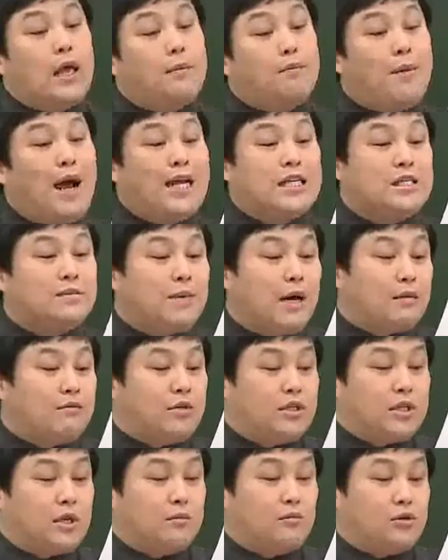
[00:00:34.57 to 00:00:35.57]
마지막
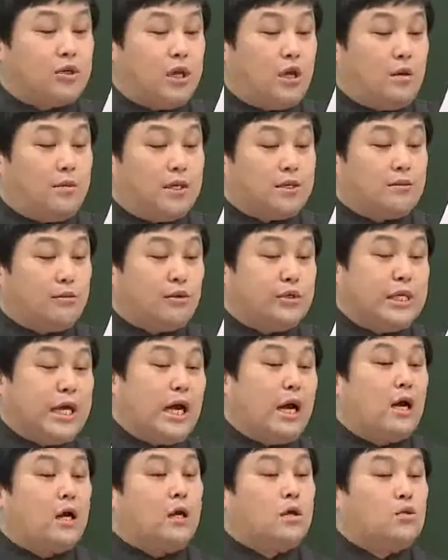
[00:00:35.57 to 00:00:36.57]
문장 보세요. 마지막
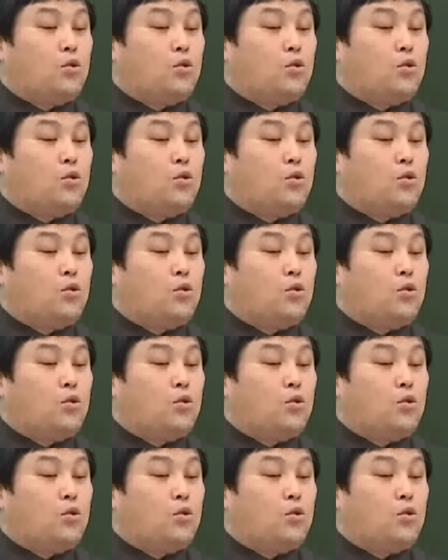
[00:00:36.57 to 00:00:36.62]
문장.